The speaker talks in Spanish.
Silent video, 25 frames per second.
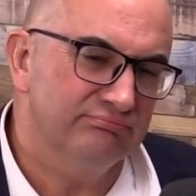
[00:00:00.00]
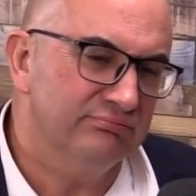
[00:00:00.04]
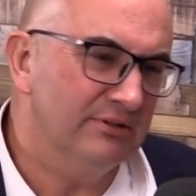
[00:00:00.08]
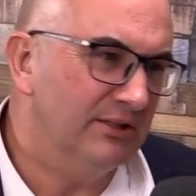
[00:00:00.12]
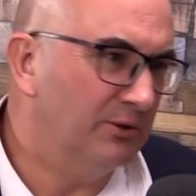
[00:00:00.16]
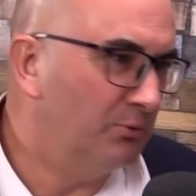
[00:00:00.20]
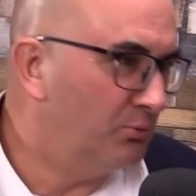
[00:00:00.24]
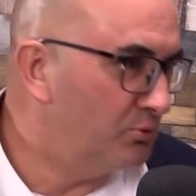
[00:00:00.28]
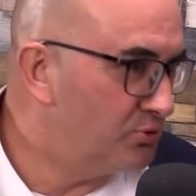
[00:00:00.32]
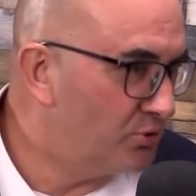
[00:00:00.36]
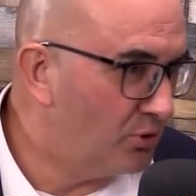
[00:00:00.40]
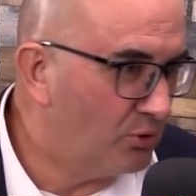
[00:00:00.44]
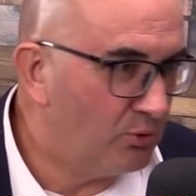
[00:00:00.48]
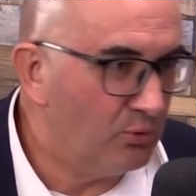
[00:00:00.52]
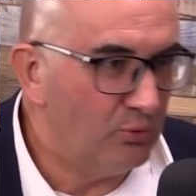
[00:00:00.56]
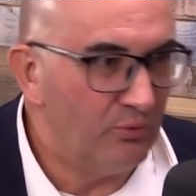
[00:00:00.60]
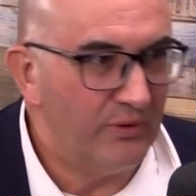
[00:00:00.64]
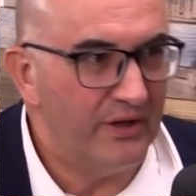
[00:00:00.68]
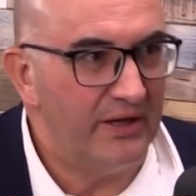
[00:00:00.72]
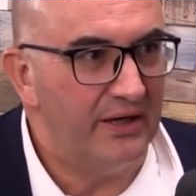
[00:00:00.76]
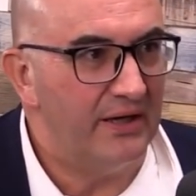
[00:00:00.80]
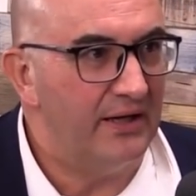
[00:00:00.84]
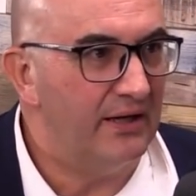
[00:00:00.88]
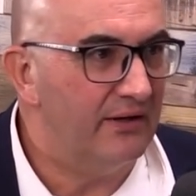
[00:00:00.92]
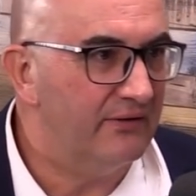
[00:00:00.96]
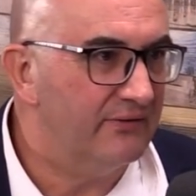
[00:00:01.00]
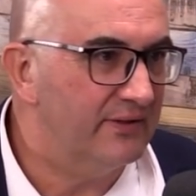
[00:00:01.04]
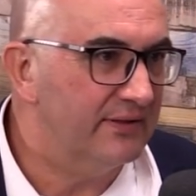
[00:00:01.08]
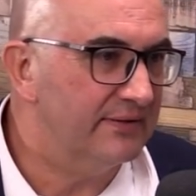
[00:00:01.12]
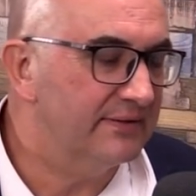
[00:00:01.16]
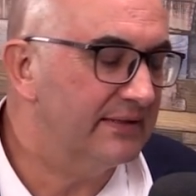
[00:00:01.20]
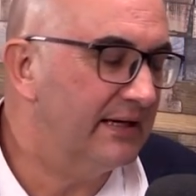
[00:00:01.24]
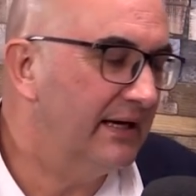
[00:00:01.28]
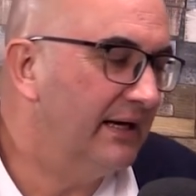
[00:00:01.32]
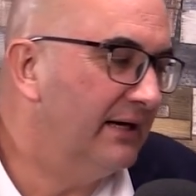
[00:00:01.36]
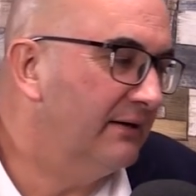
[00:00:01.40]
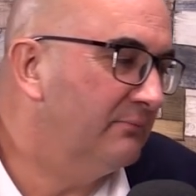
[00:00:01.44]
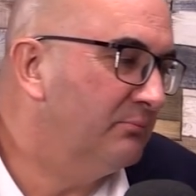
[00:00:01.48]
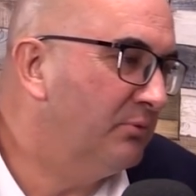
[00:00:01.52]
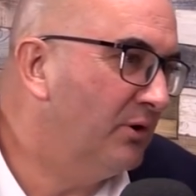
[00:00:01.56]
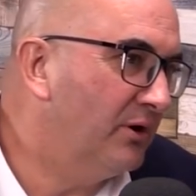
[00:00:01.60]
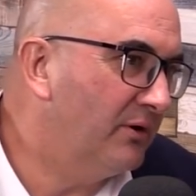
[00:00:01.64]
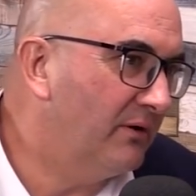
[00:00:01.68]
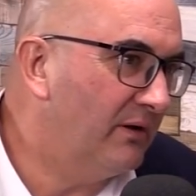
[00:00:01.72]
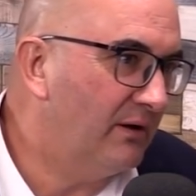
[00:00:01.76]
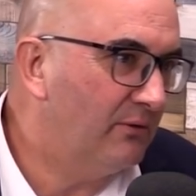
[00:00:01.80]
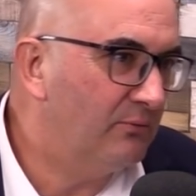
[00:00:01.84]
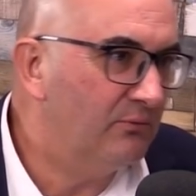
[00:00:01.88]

incluso CUNY, etcétera, bueno,